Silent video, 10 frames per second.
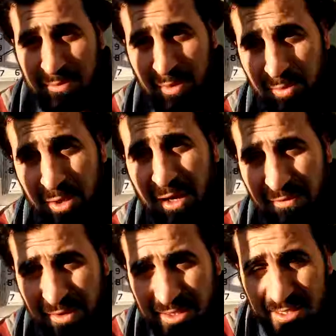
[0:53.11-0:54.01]
bir
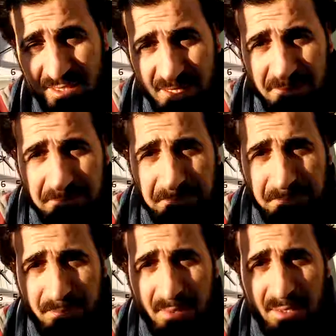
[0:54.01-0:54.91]
mükafat ya da
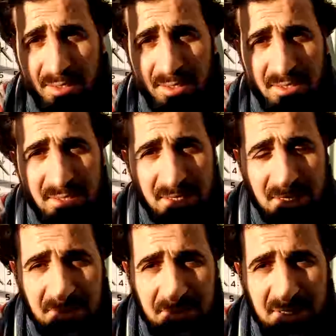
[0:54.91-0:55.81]

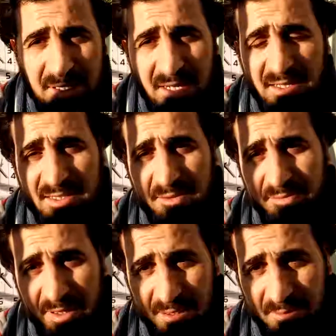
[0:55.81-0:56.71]
bir
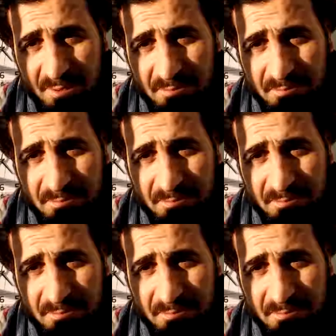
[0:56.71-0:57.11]
azap var mı?